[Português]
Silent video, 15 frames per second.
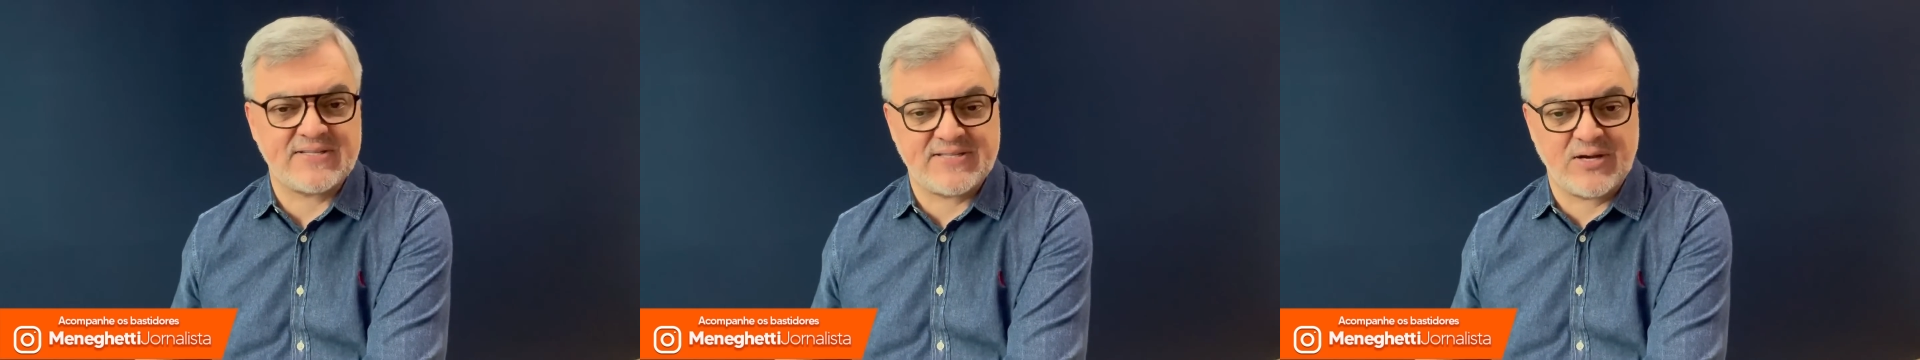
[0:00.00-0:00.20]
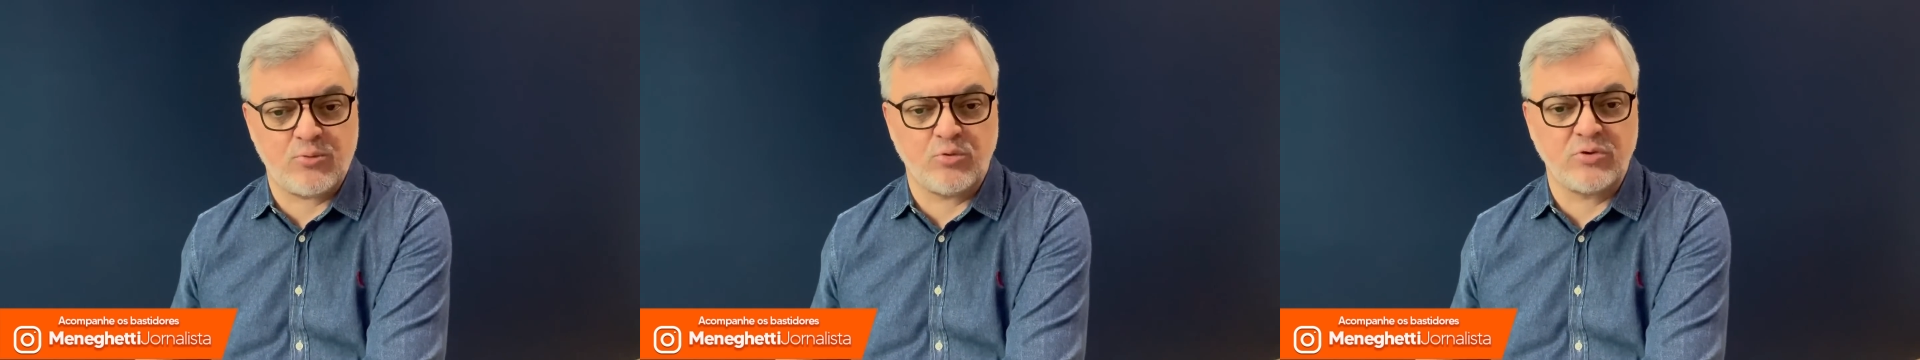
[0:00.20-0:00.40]

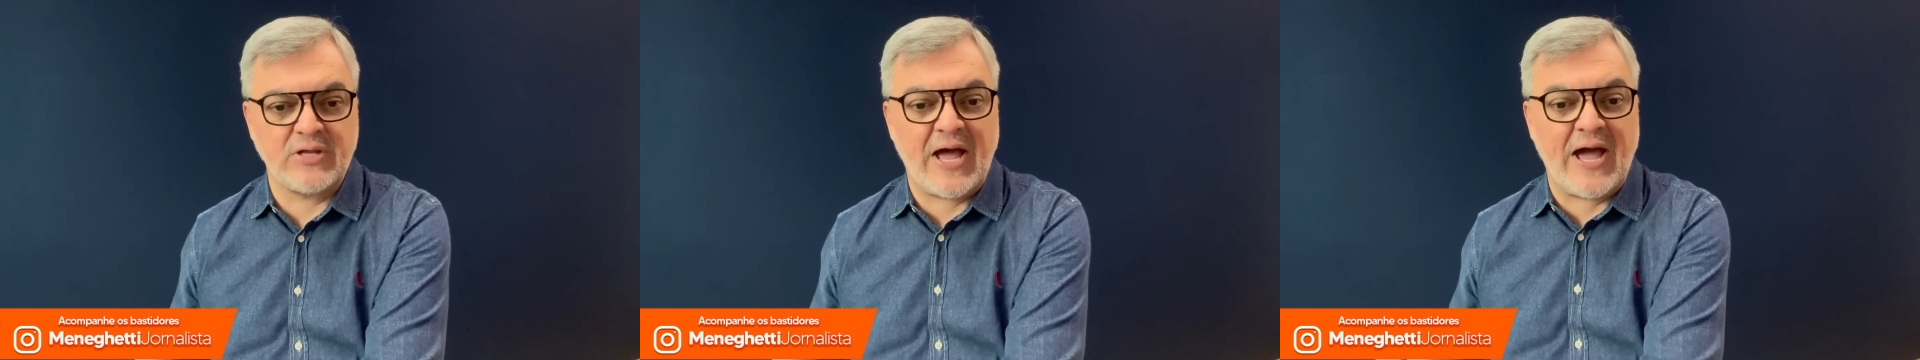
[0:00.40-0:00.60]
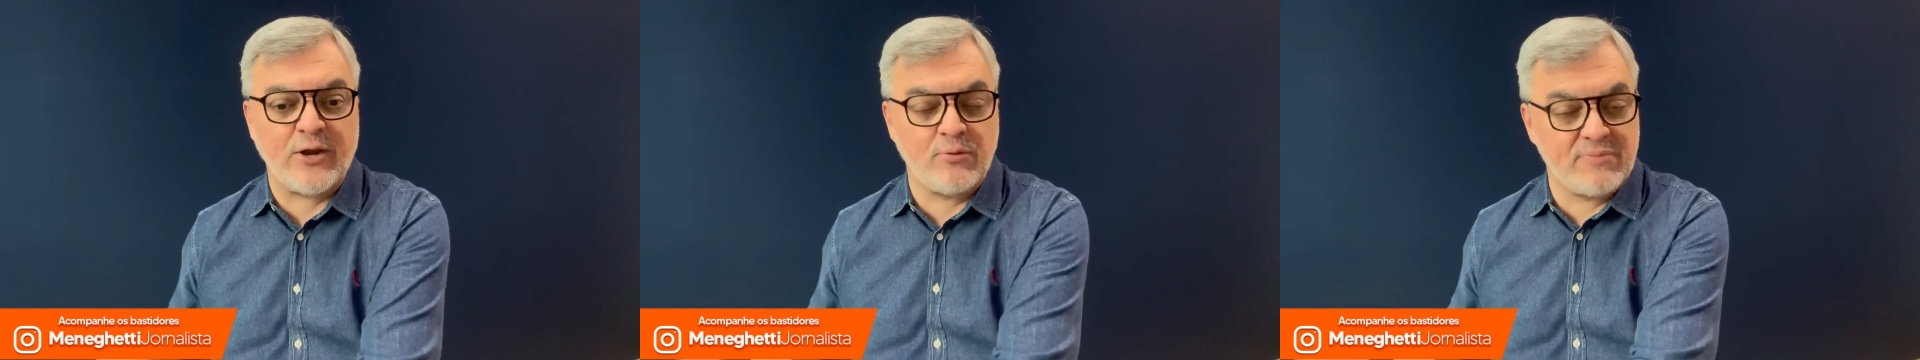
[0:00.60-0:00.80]

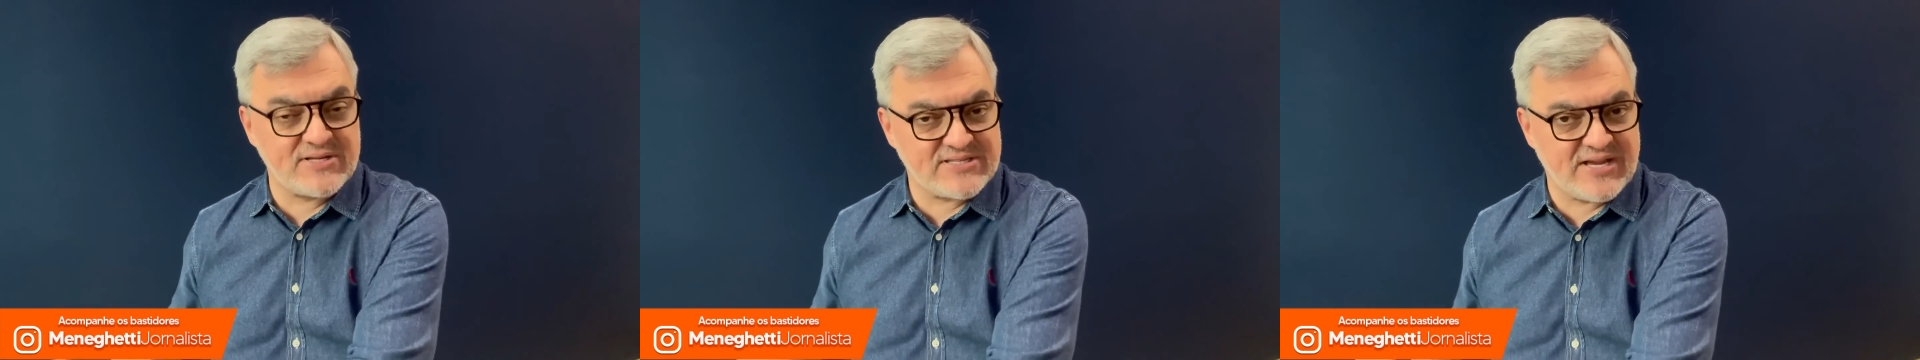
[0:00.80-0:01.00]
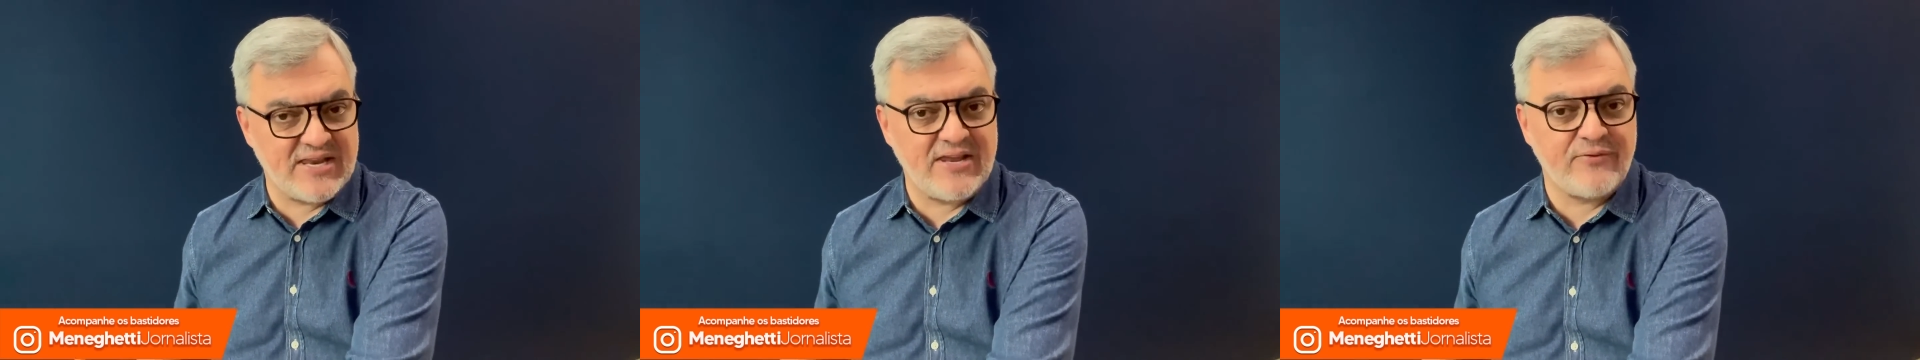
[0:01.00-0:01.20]
secundário, mas
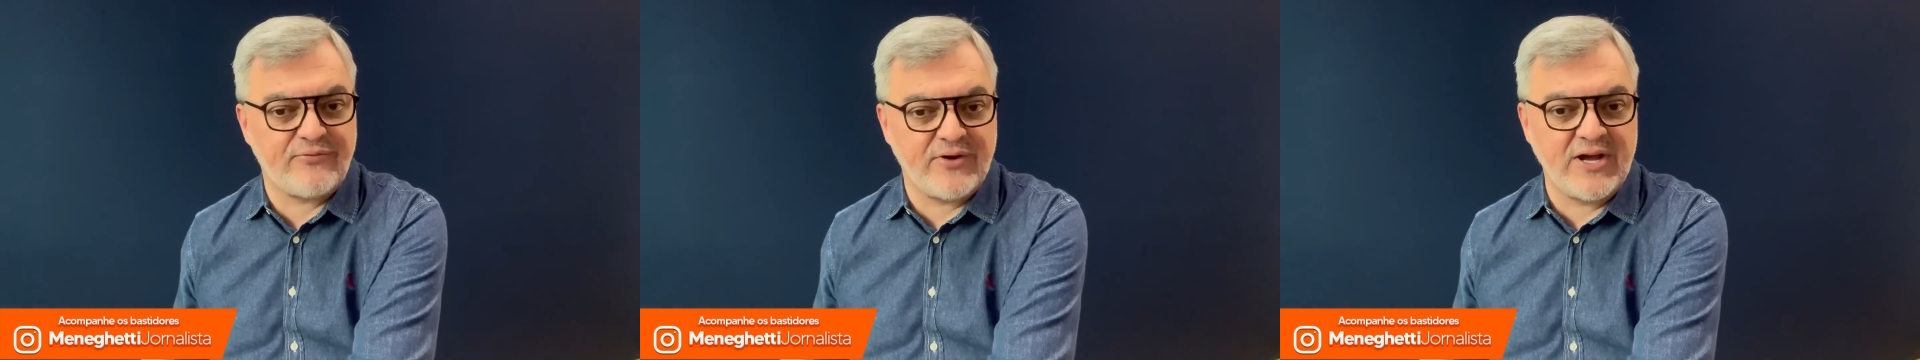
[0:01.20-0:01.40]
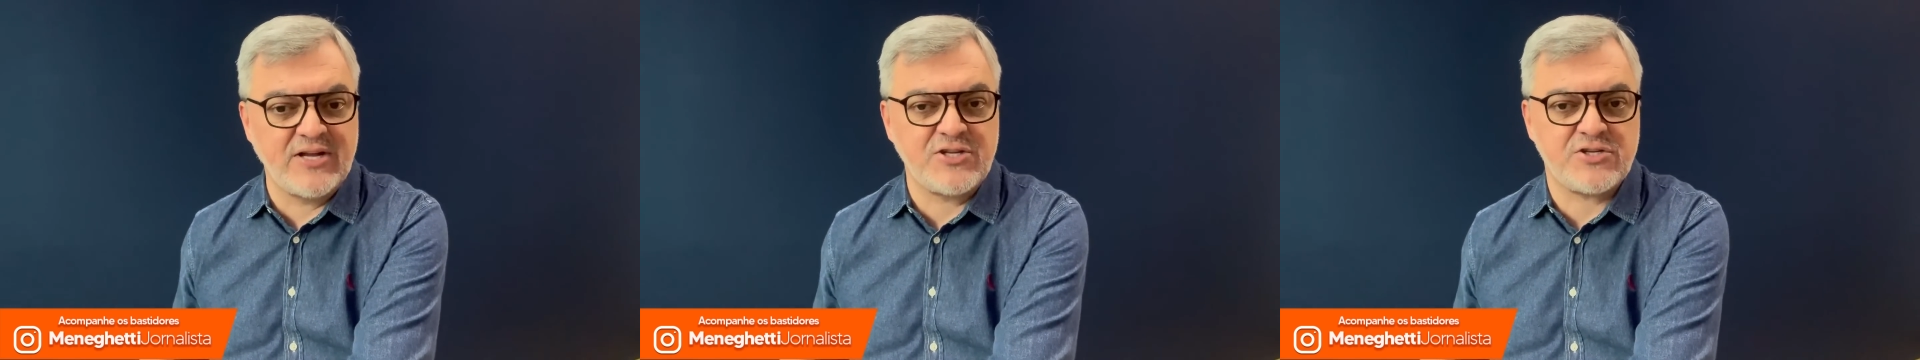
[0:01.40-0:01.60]

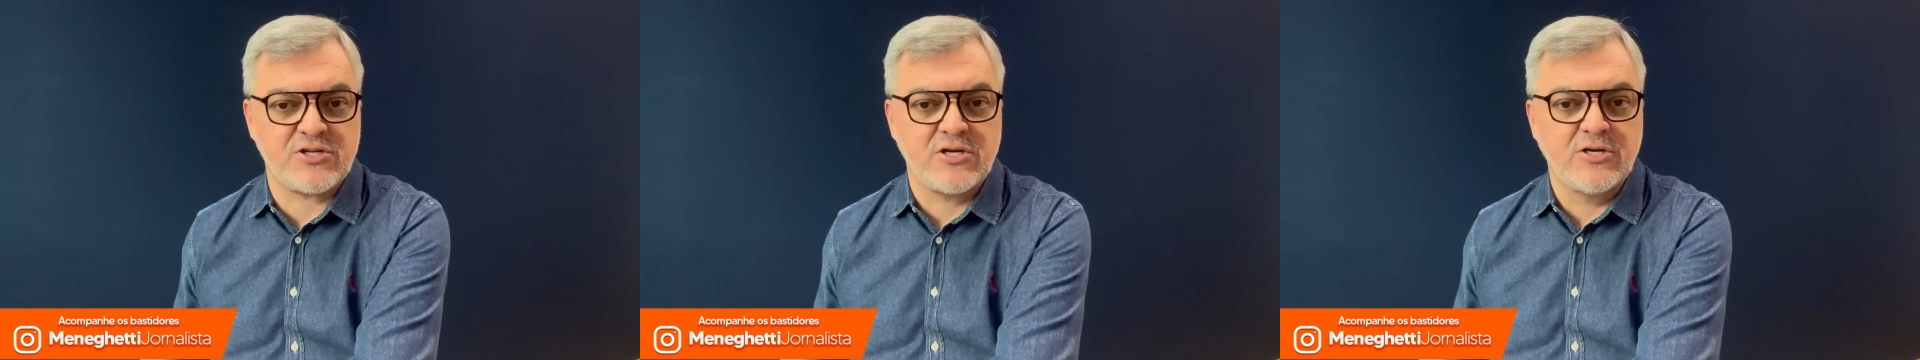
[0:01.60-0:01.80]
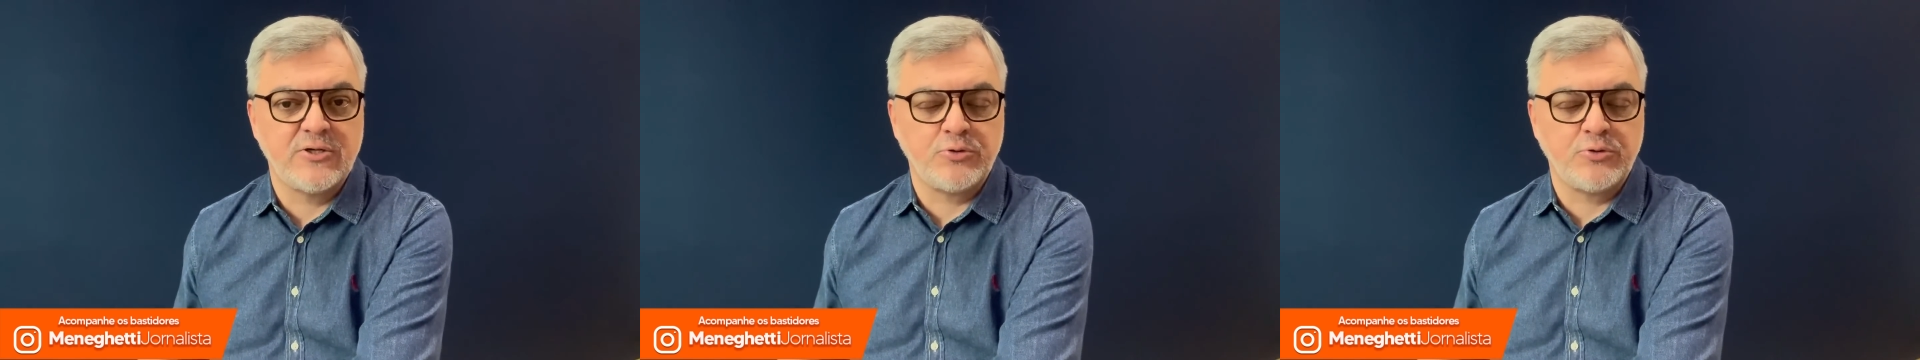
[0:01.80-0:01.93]
relevante,